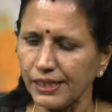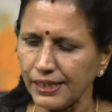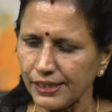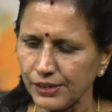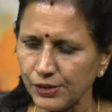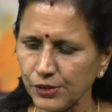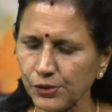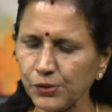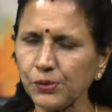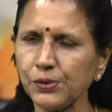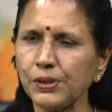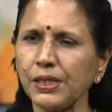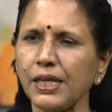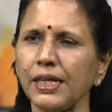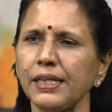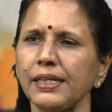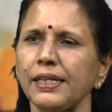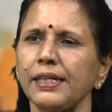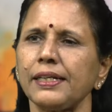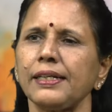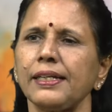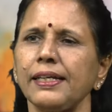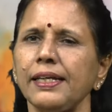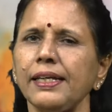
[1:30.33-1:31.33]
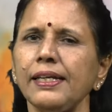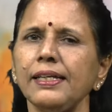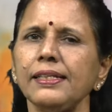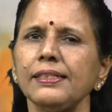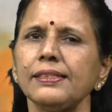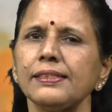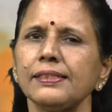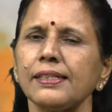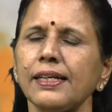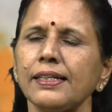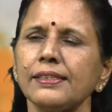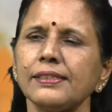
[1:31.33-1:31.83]
ఎందుకున్నారంటే
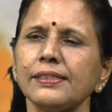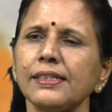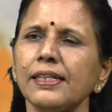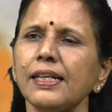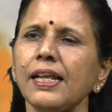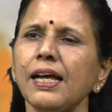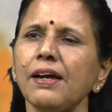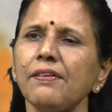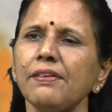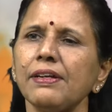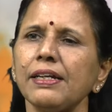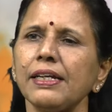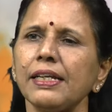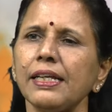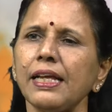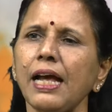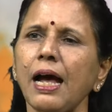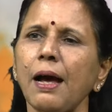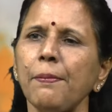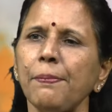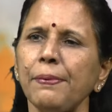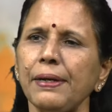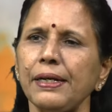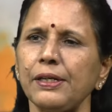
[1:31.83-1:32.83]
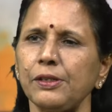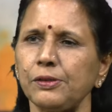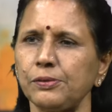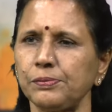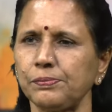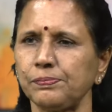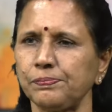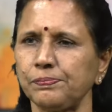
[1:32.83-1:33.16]
సజ్జల ఆవిడ్ని ఆపాడు